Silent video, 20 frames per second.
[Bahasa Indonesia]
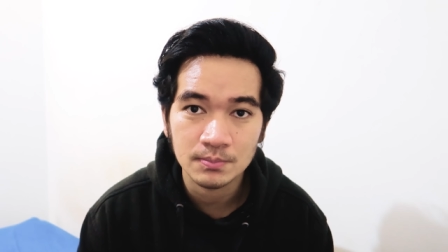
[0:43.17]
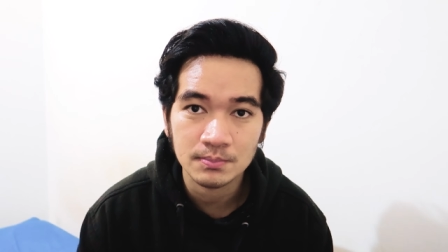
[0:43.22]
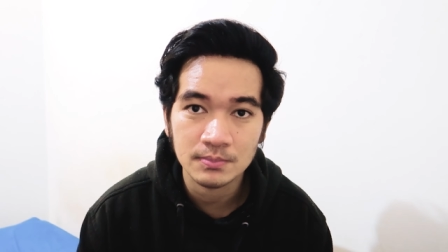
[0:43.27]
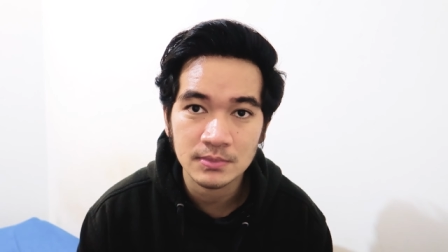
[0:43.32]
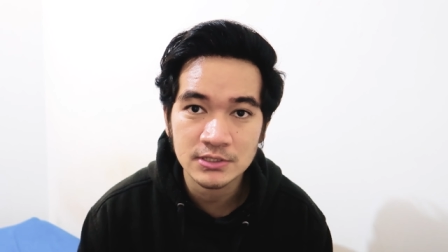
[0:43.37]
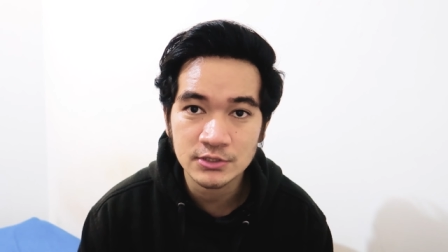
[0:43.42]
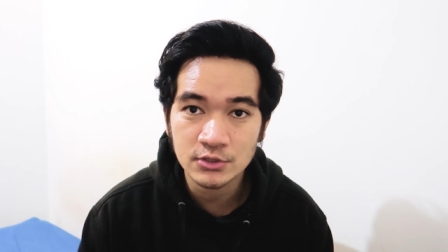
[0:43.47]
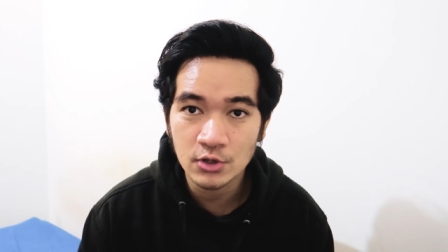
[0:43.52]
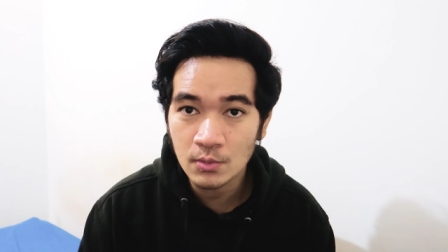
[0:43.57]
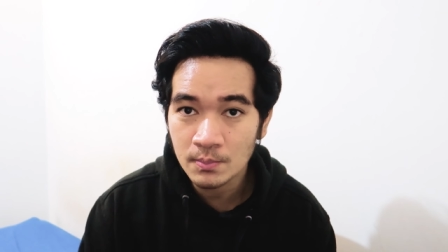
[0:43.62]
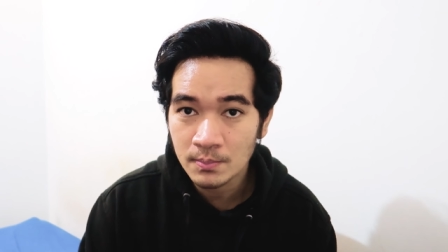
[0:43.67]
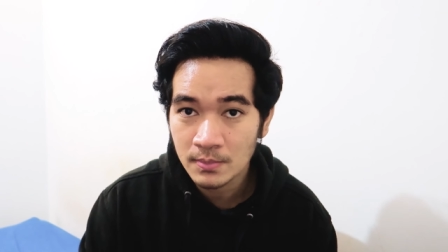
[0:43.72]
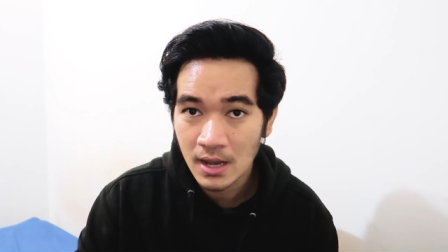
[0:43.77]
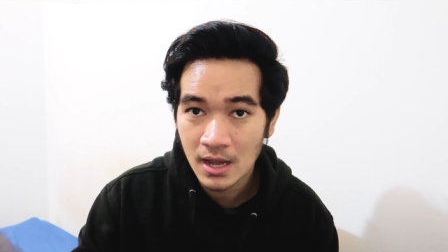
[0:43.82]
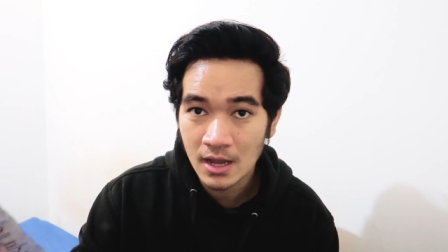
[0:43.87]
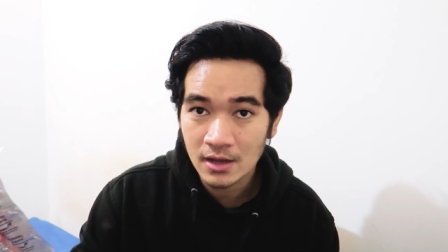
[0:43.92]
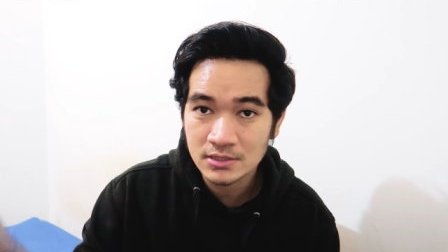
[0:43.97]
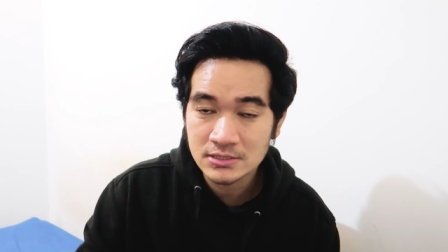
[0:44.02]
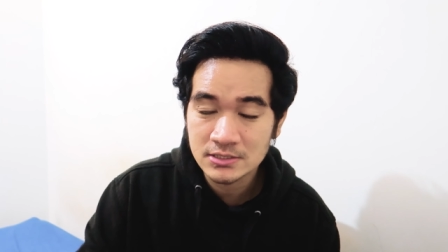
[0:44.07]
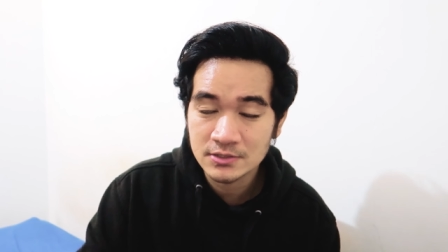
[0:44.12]

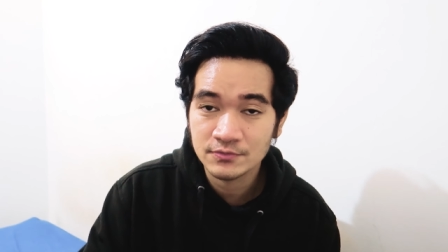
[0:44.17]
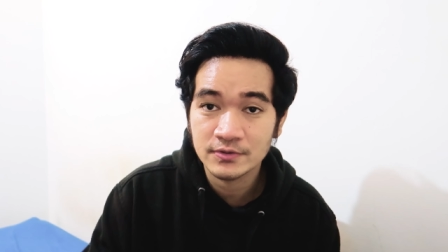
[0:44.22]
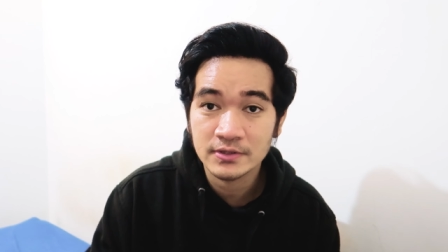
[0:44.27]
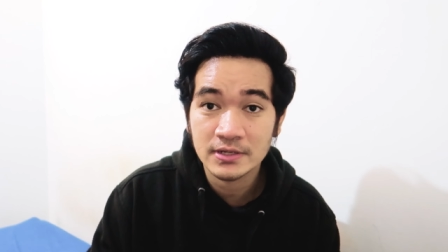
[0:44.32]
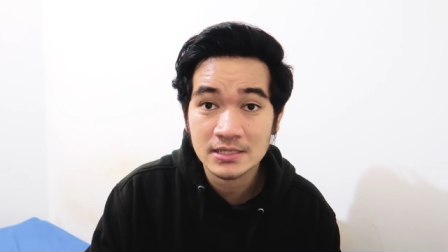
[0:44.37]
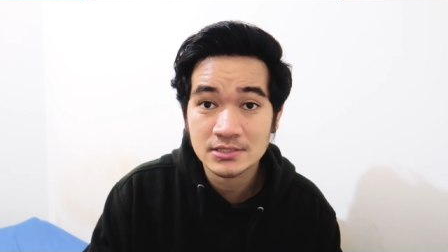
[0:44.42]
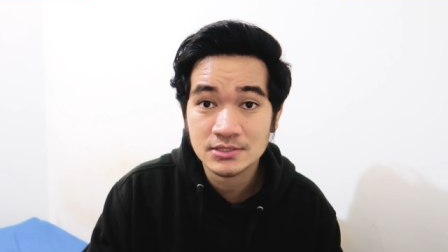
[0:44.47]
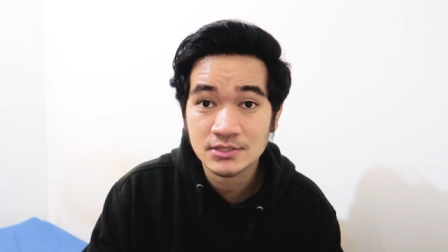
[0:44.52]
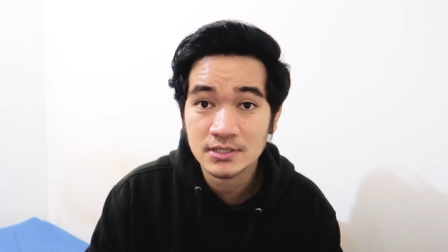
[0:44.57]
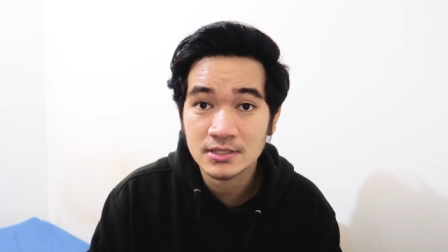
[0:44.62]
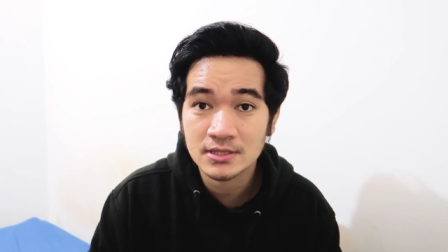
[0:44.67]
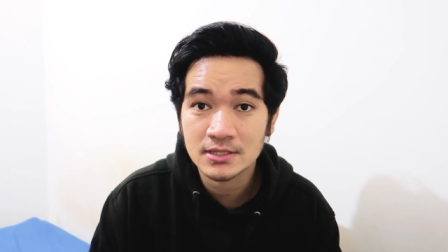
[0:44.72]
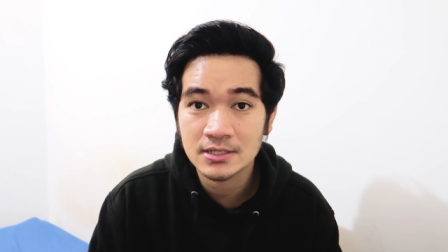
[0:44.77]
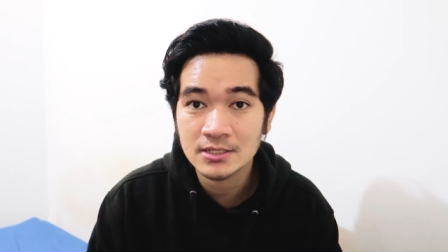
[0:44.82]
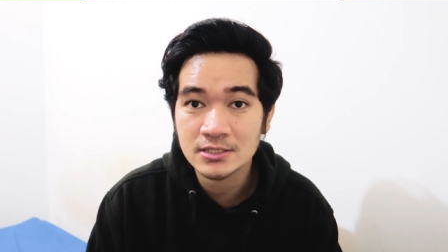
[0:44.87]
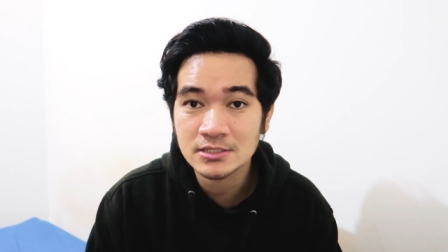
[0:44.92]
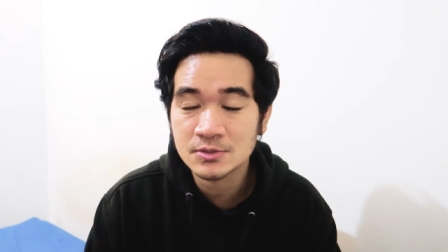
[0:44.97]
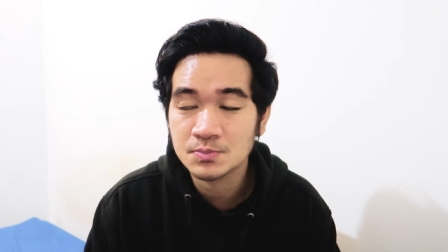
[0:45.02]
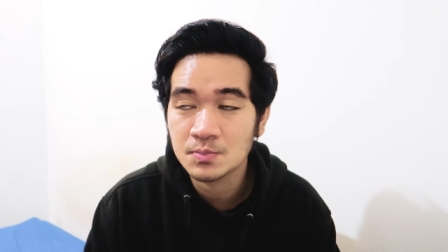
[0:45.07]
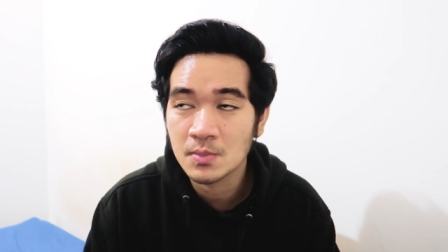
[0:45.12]
mencoba si finasterid
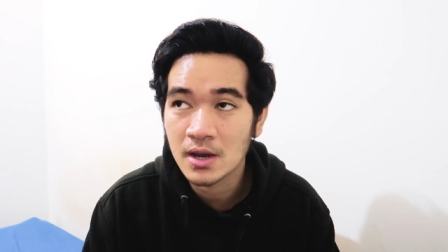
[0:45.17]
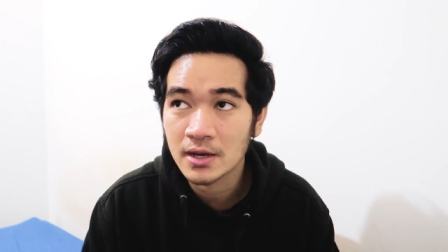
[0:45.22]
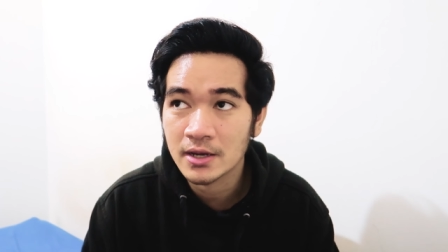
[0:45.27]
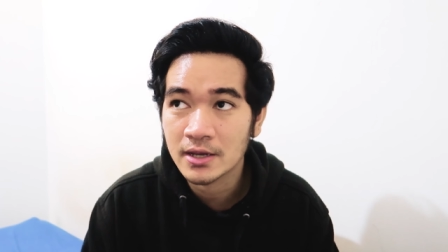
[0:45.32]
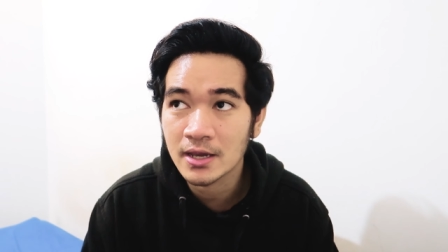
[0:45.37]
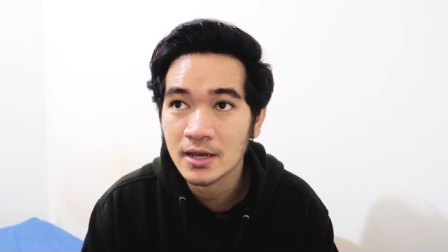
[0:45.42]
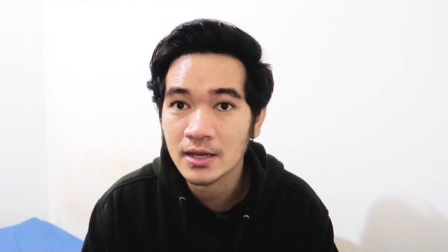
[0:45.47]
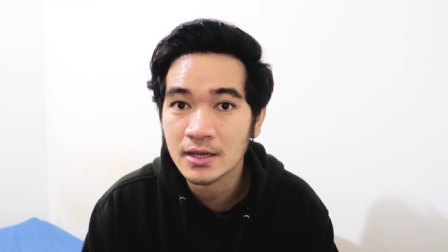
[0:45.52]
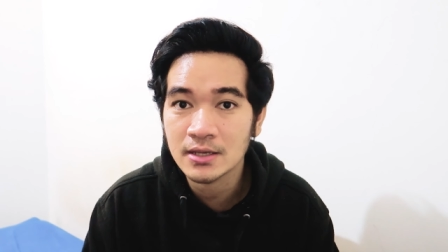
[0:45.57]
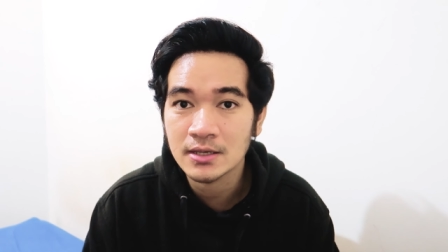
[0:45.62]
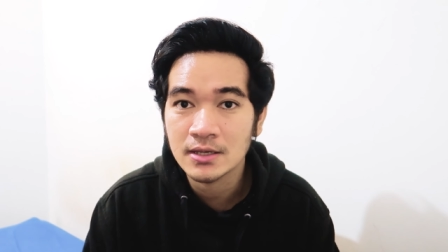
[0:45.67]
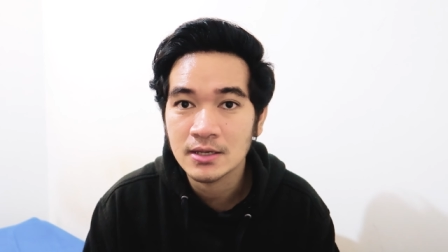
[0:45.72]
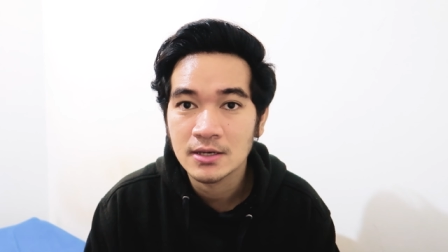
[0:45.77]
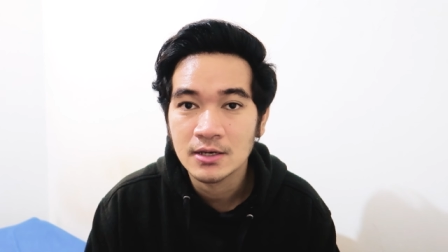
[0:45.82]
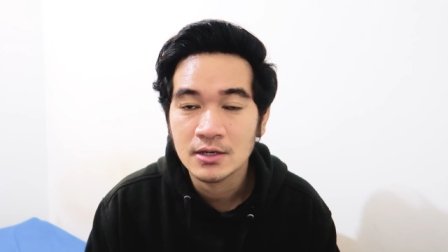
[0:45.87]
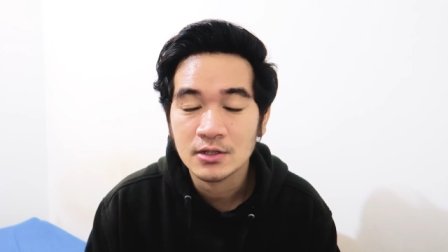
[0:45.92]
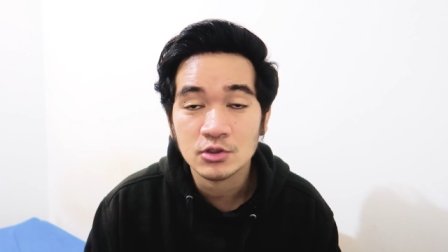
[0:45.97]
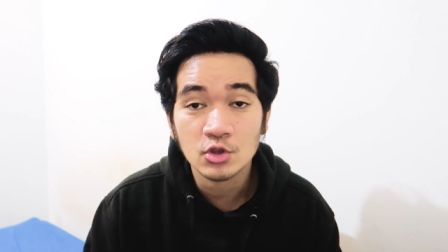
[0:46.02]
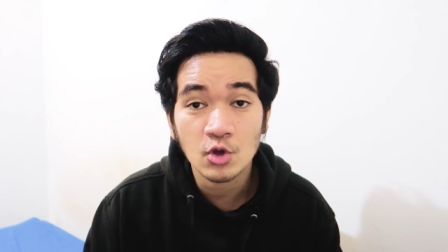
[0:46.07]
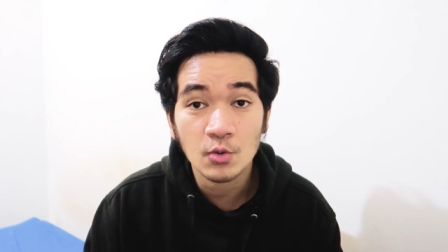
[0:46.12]
ini sebagai
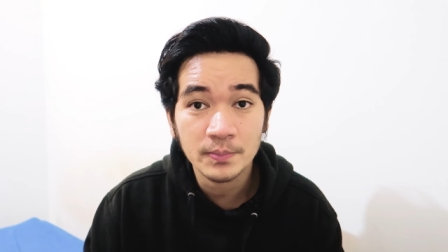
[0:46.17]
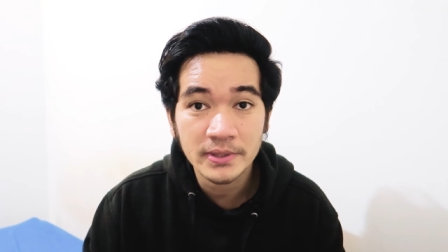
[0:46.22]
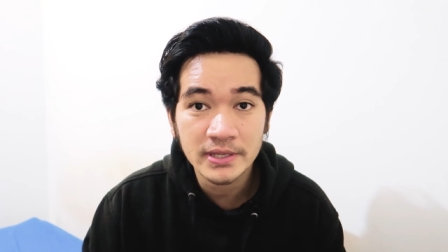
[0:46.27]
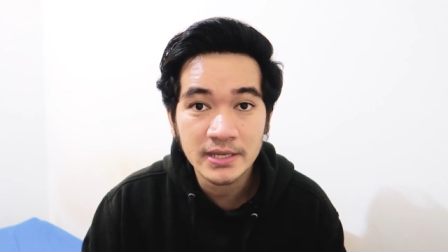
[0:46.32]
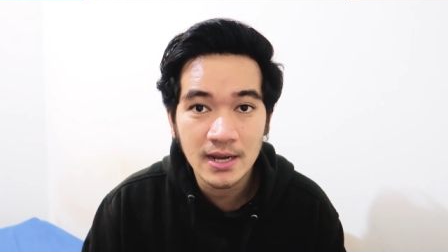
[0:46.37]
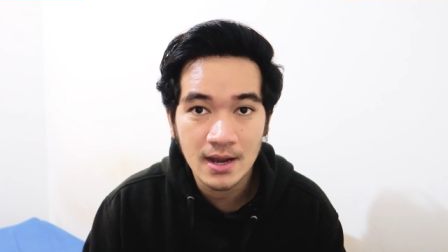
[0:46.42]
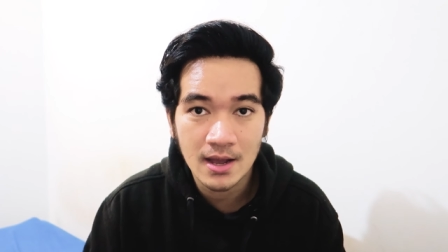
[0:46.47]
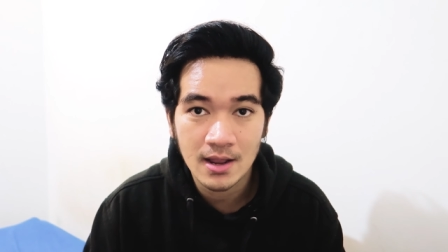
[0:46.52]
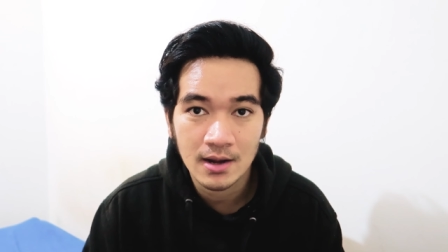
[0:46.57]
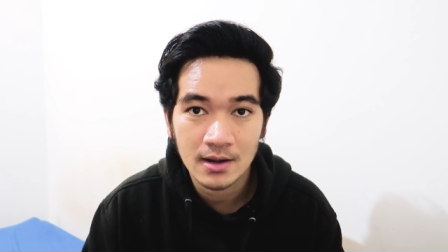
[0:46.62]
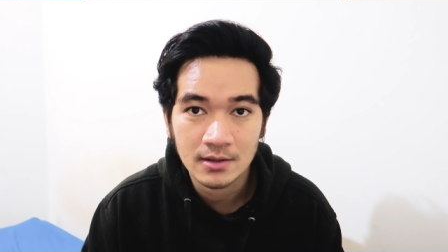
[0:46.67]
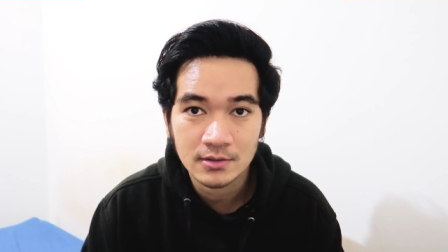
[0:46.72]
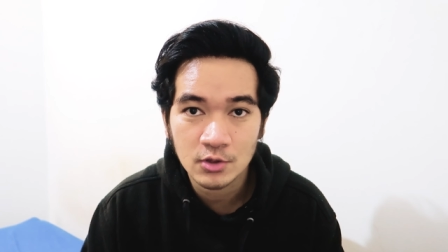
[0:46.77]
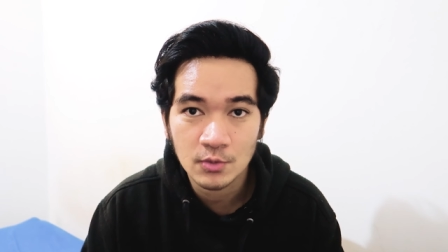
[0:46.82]
topikal.